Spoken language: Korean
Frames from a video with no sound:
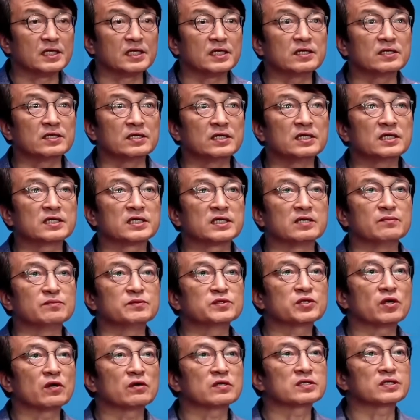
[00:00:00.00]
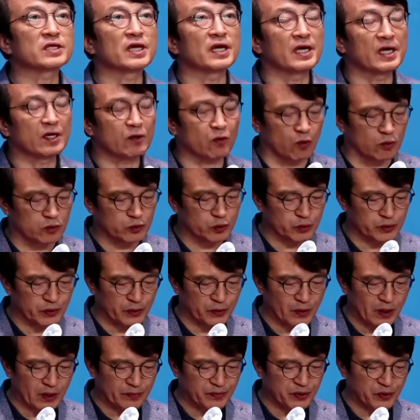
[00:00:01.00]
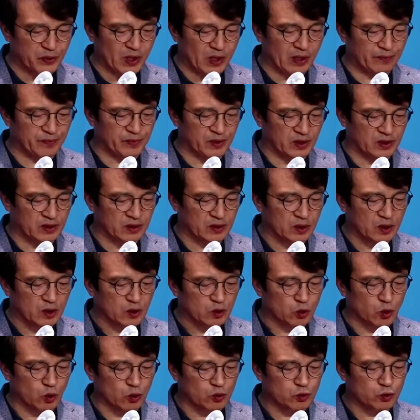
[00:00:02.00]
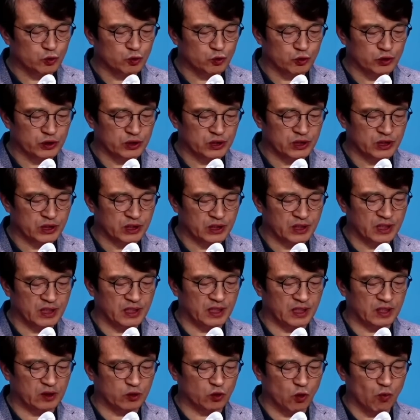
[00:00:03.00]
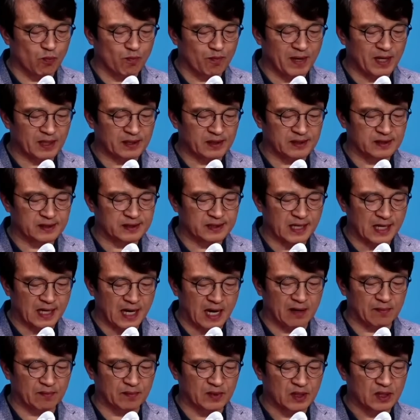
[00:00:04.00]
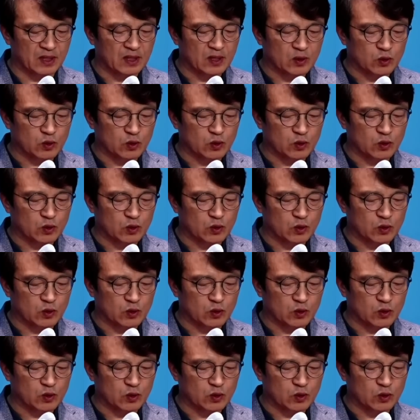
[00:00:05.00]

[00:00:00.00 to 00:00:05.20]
이를 김성태 공소장과 비교하면 돈 준 시기, 돈 받은 사람,